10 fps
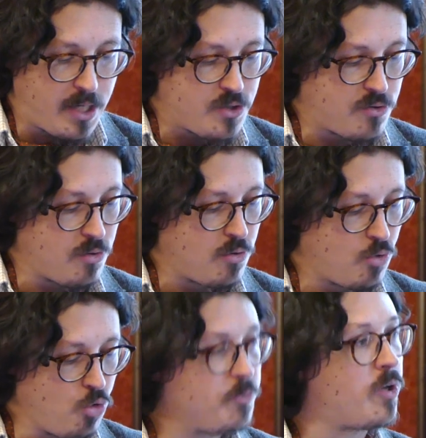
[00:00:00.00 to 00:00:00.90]
Recht
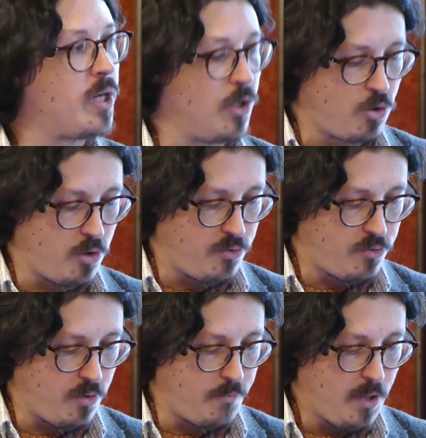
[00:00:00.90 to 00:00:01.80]
umdrehen
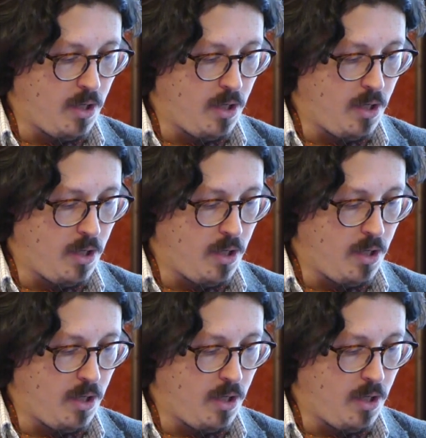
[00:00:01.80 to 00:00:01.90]
könnte.